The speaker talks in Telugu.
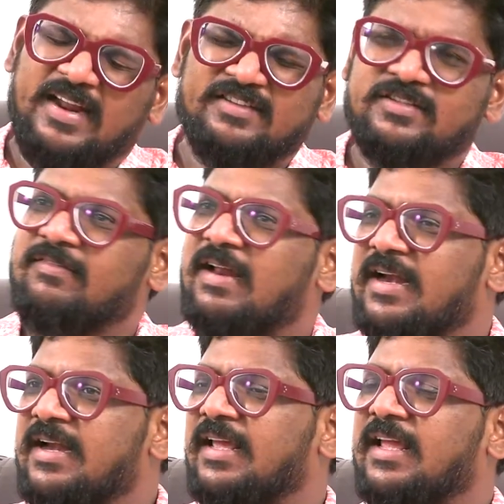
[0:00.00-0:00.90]
నెక్స్ట్
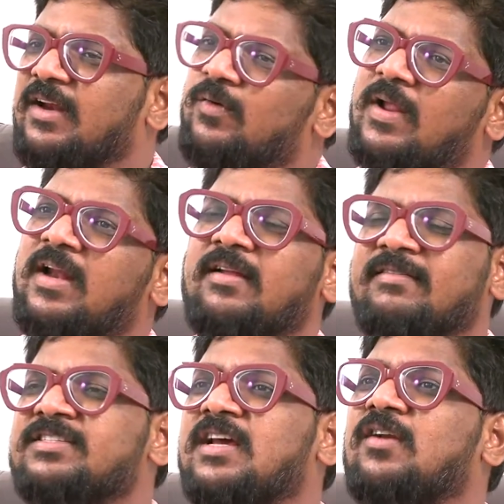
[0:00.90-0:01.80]
వాళ్ళ ఇంటికి నువ్వు
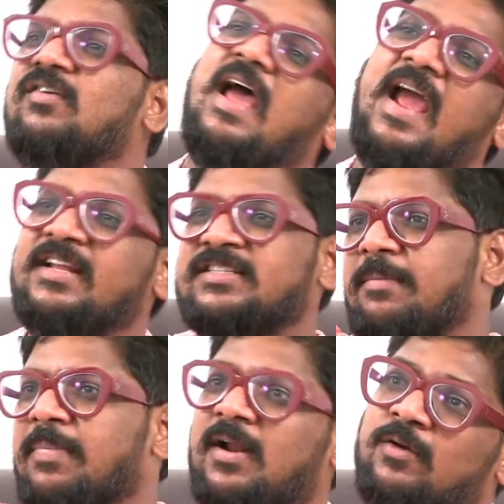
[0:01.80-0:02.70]
వెళ్ళిన విషయాలు కూడా ఆయనే
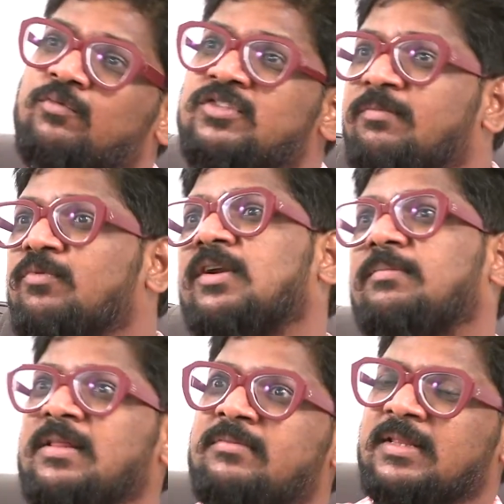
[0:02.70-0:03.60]
చెప్పాలా నువ్వు
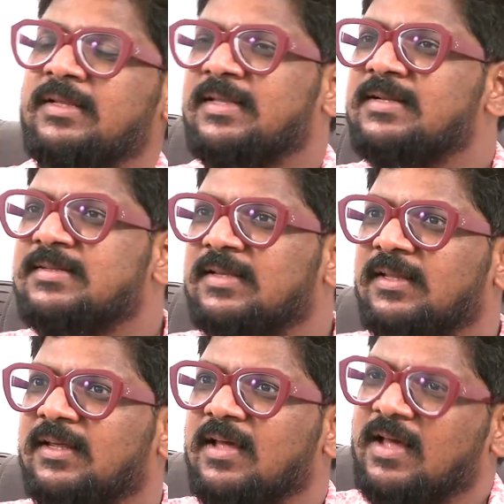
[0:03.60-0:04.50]
చెప్పుకుంటే పది మందికి
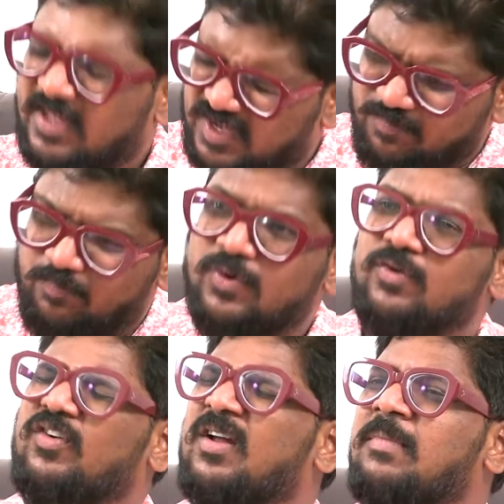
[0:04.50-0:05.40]
తెలిసింది hmm.
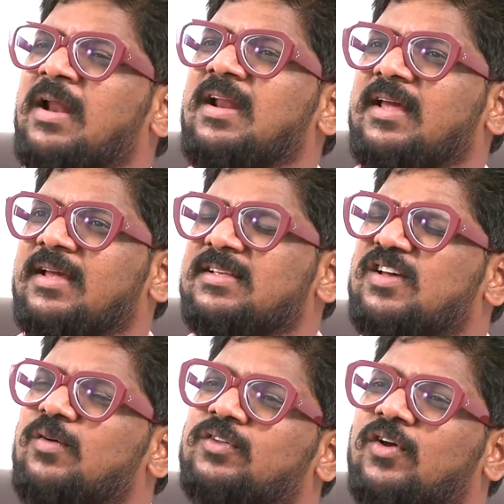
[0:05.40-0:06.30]
ఇప్పుడు కూడా మళ్ళీ
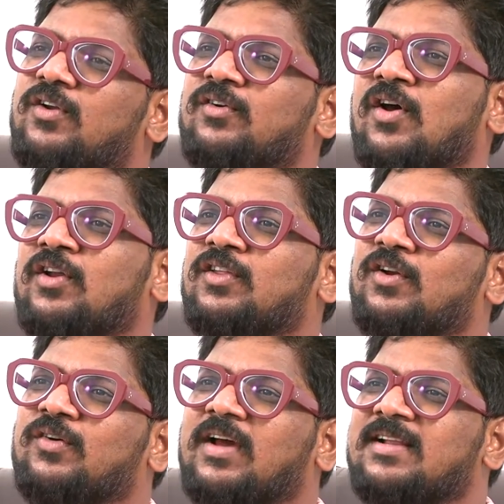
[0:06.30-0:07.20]
సౌత్ వాళ్ళు
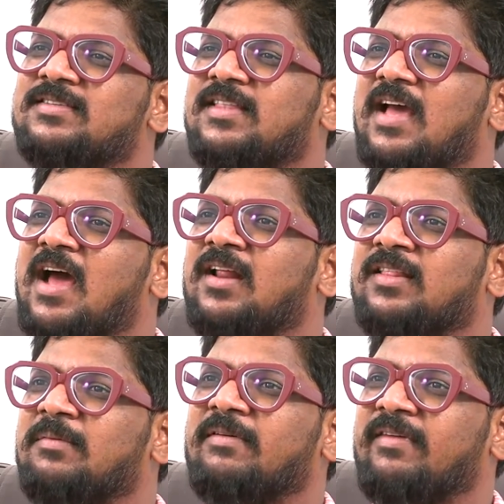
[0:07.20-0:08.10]
నార్త్ వాళ్ళు కలిస్తే
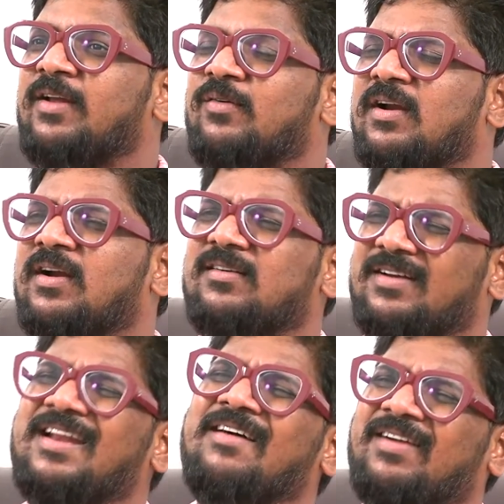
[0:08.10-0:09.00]
ఆనందమే వేరు
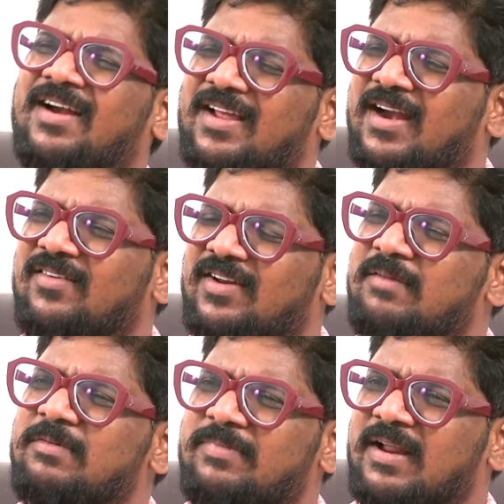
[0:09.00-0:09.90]
అన్నట్టు నేను ఎవరు అడిగాడు
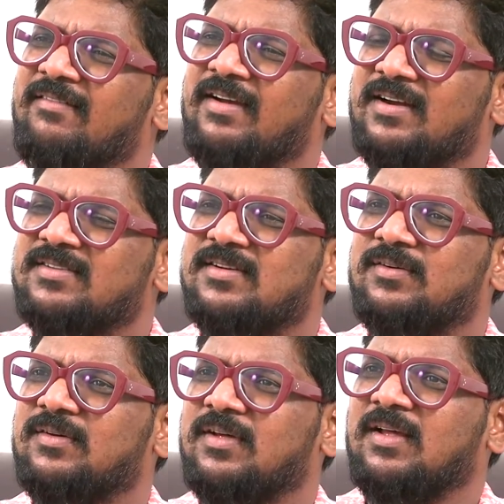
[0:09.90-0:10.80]
నీ అభిప్రాయం ఏంటి
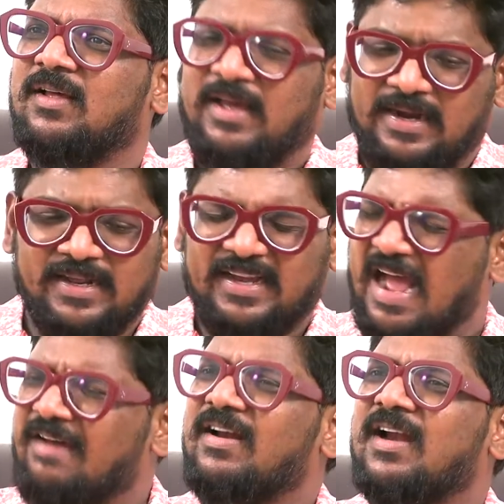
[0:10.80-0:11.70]
అసలు అంటే
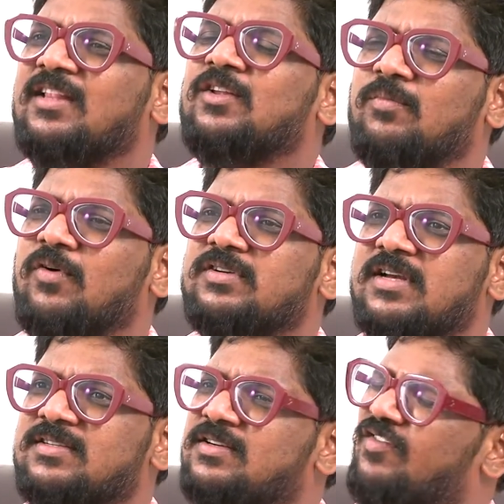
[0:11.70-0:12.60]
కావాలని ఎందుకు
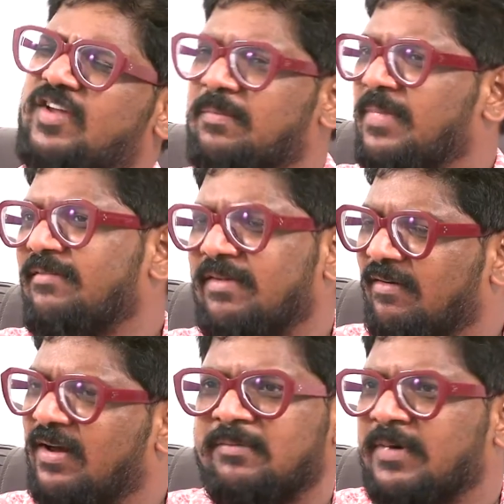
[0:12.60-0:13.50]
పోక్ చేస్తున్నావు ఈ అమ్మాయి
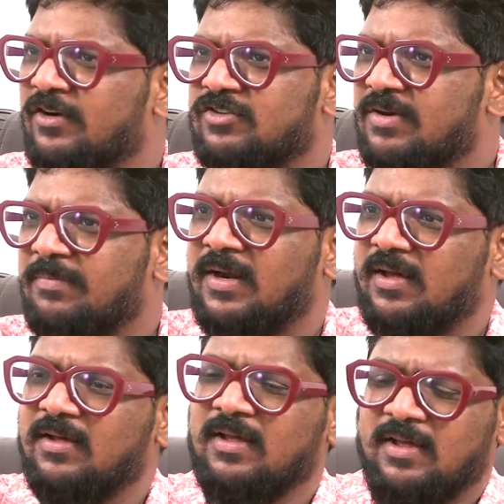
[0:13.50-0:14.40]
వ్యవహారం ఏంటో
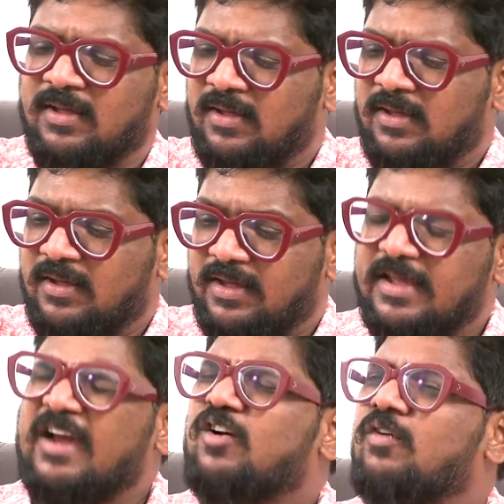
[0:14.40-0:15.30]
చెప్పనా
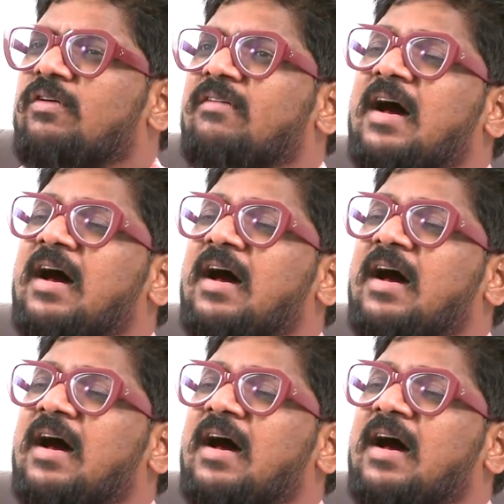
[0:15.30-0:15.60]
ఎక్కువ